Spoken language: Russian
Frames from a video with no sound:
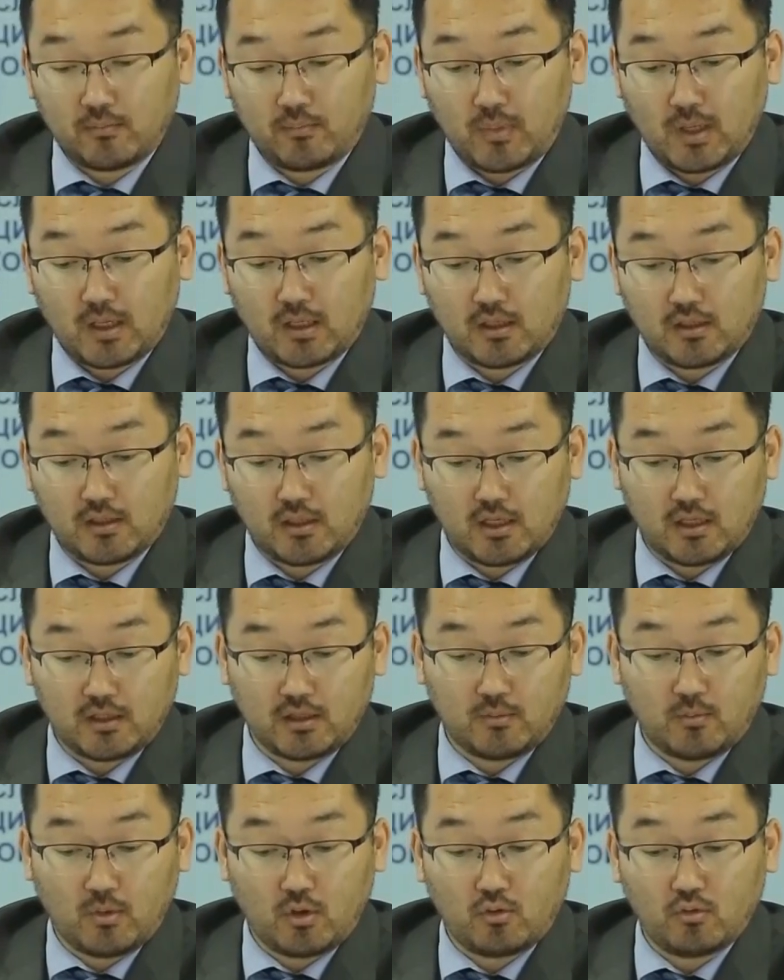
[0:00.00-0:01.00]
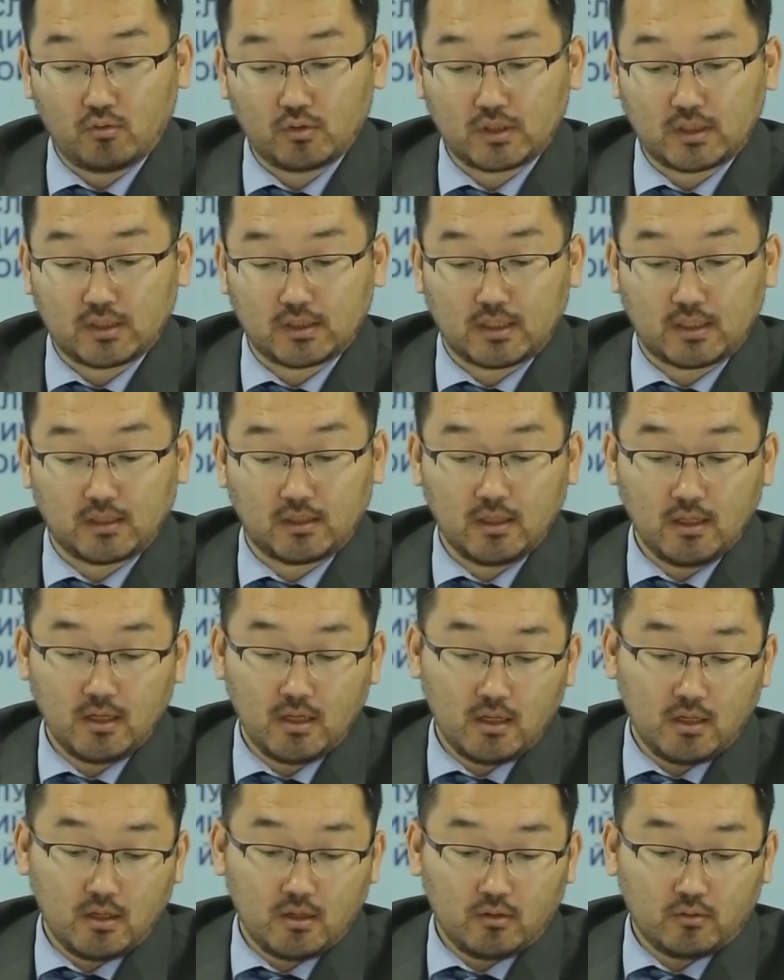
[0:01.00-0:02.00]
пока я не могу сказать,
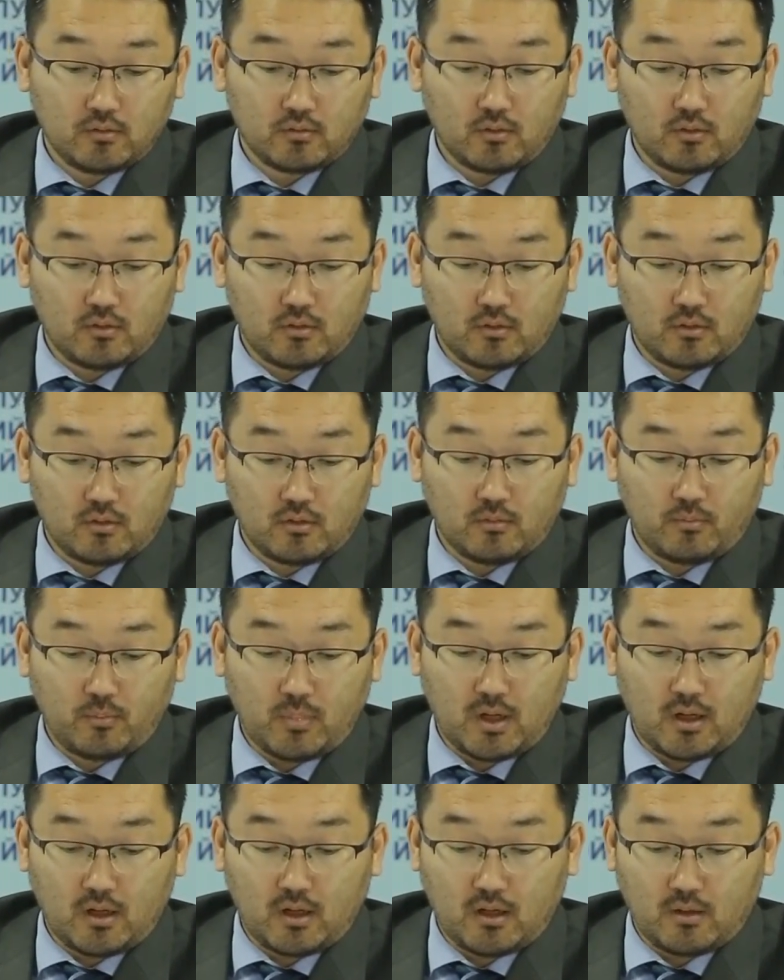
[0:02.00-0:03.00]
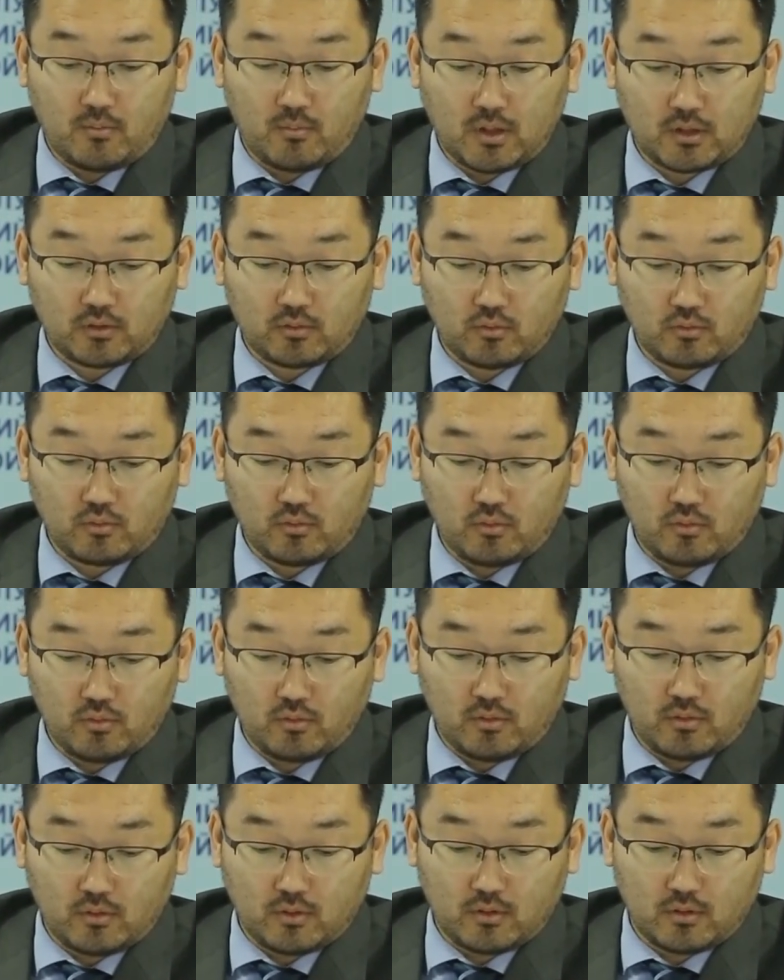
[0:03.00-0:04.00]
но по
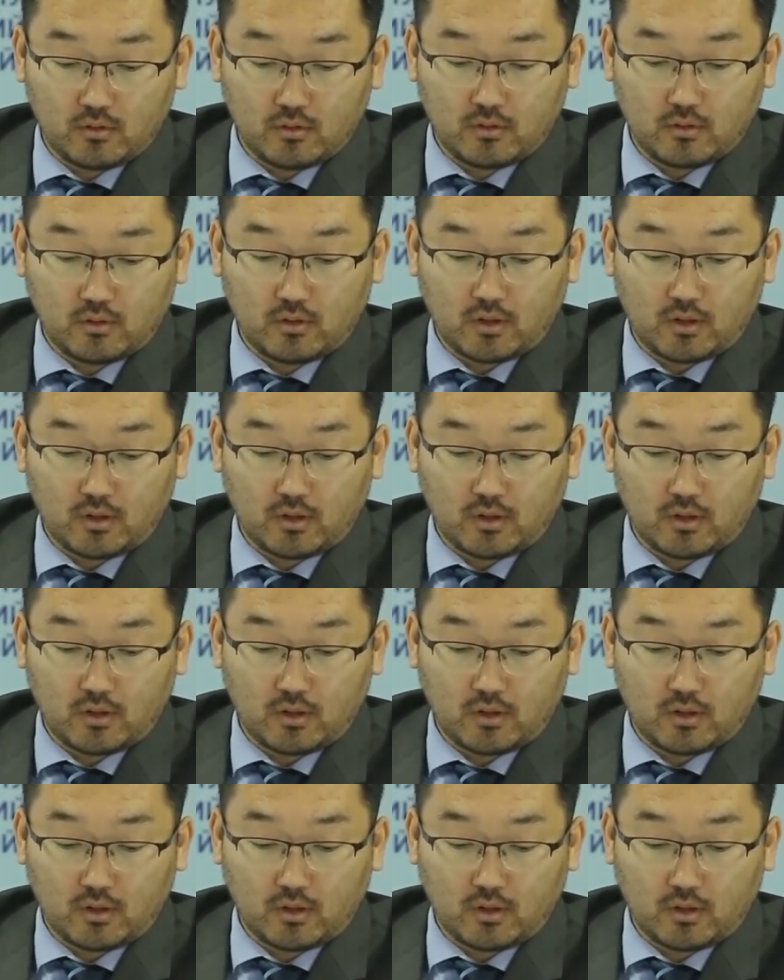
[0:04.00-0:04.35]
Мартуку э,